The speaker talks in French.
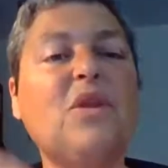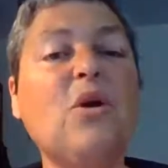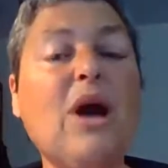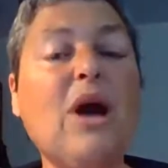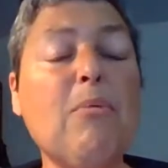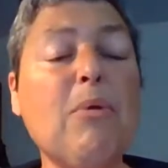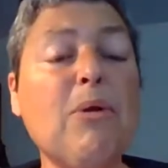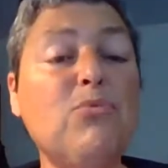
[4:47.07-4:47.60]

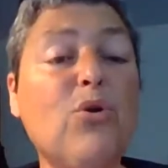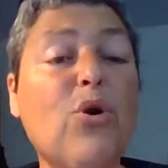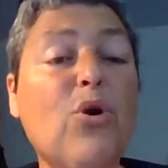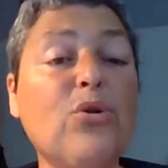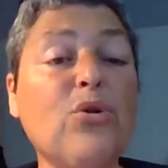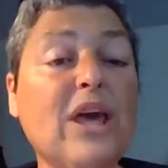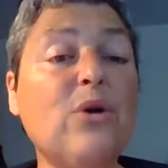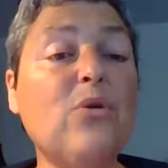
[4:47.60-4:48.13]
Donc après, pour
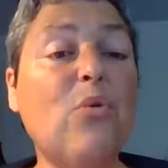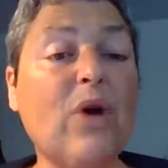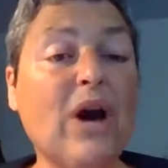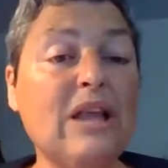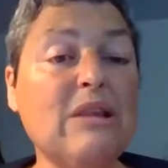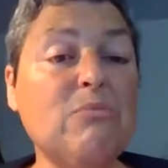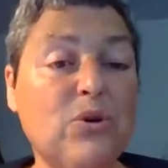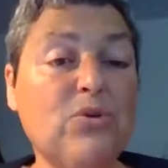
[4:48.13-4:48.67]
rentrer
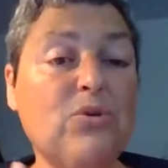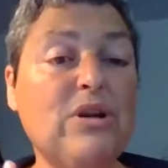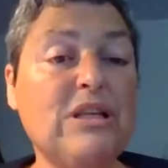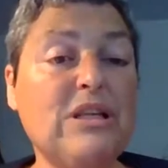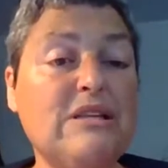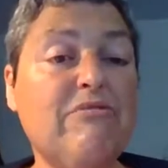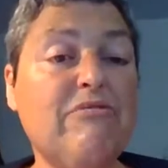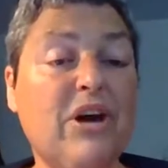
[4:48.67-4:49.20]
concrètement dans les
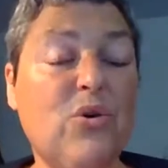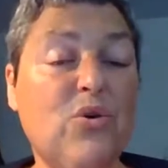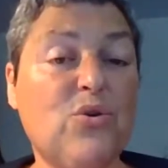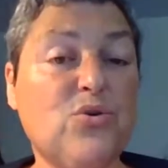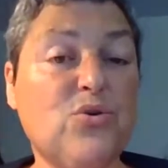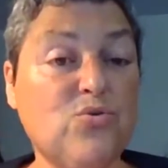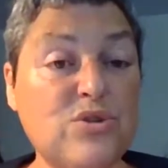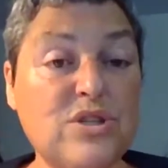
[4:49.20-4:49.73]

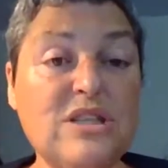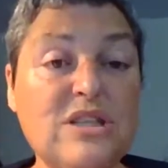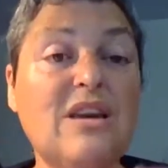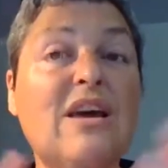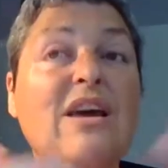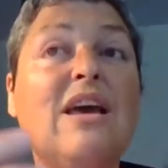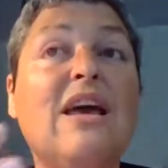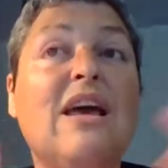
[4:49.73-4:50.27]
différents soucis,
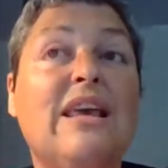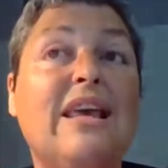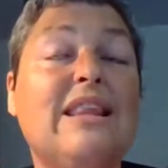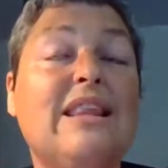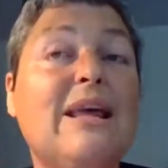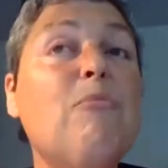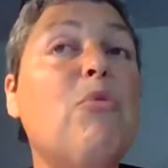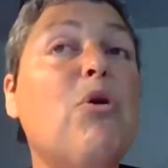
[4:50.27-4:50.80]
il y a
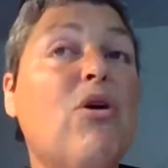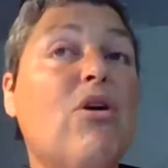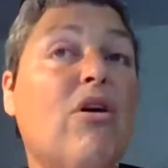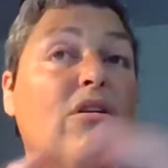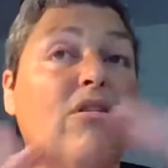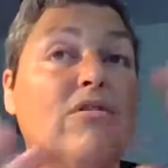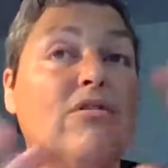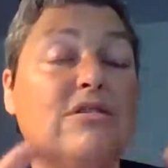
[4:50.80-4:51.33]

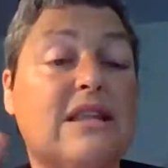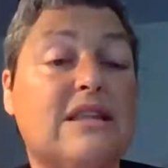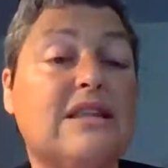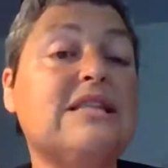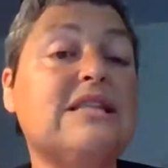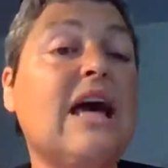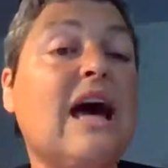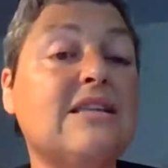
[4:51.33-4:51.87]
d'abord cet
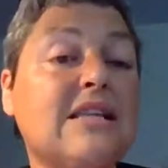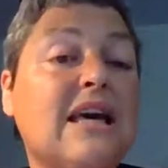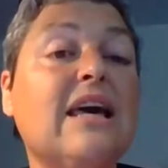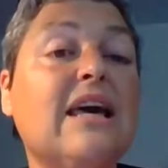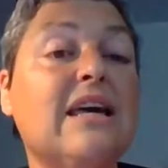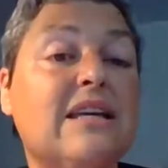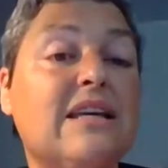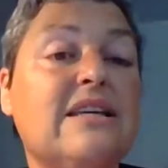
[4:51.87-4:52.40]
escarre
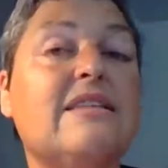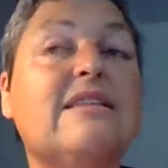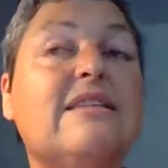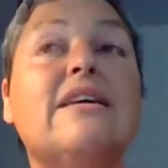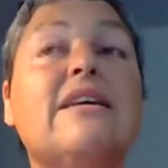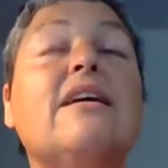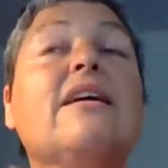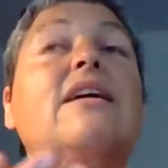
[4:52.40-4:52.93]
sacré qui
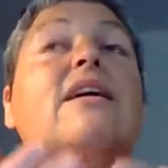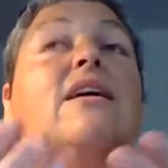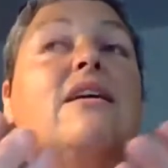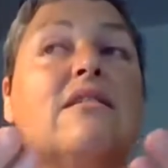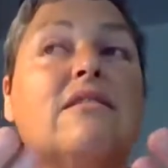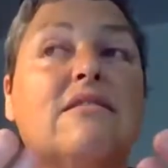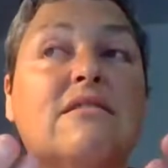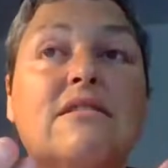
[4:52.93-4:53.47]
était
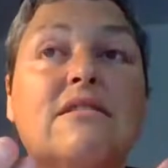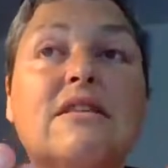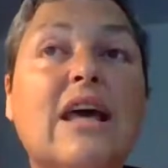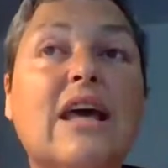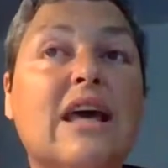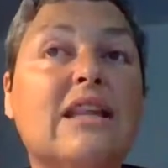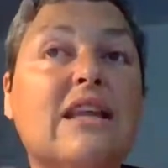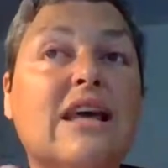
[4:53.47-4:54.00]

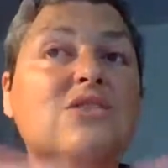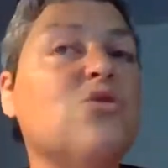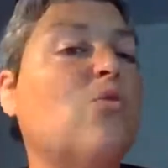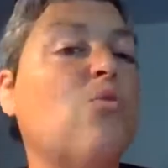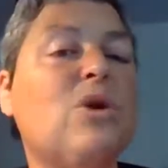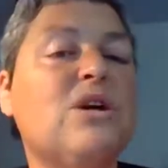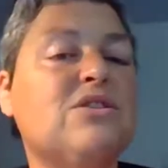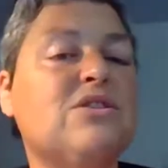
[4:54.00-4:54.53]
très très
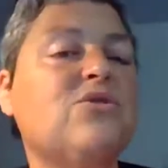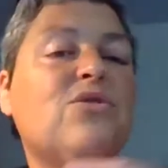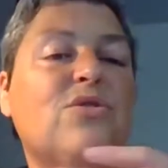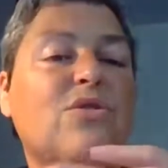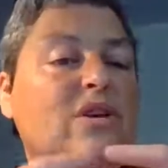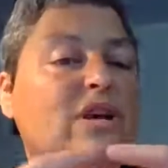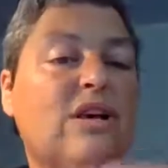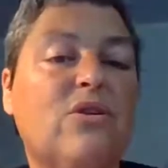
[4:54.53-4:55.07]

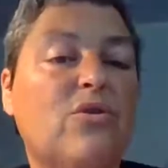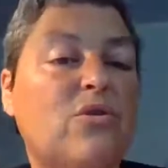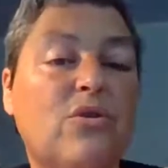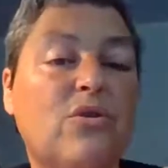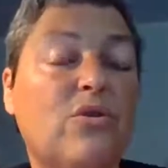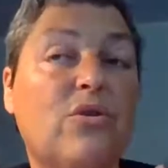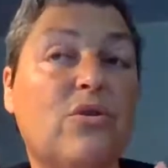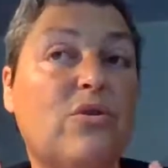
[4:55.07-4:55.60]
angoissant et
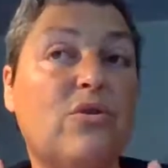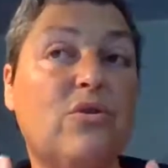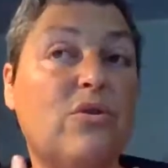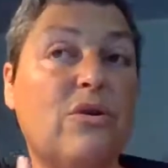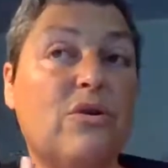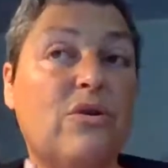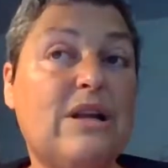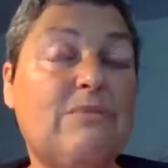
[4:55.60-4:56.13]
que, que
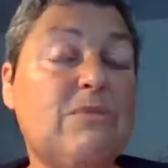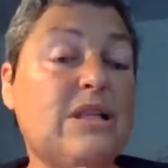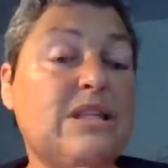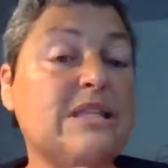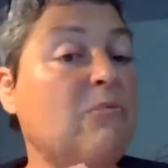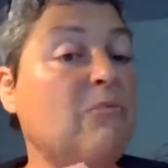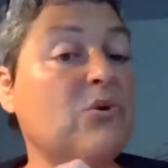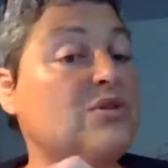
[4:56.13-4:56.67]
les
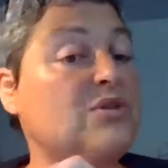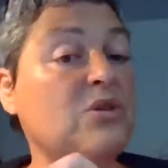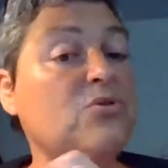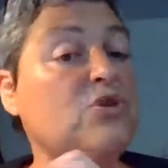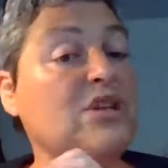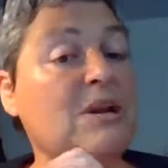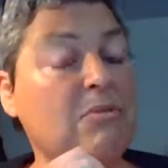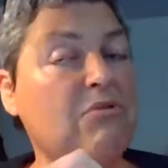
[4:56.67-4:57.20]
médecins pensaient
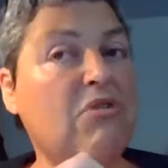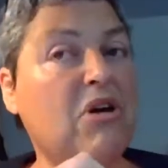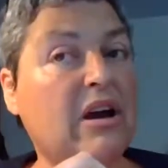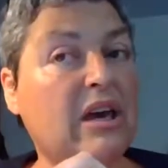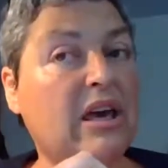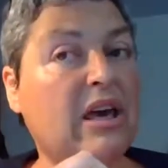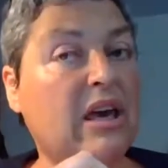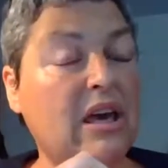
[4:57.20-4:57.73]
ne jamais
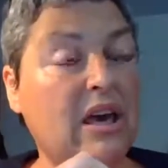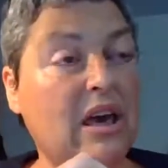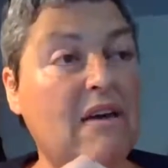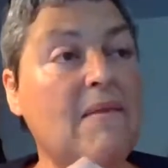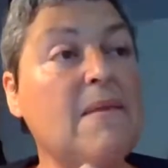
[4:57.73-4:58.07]
voir guérir.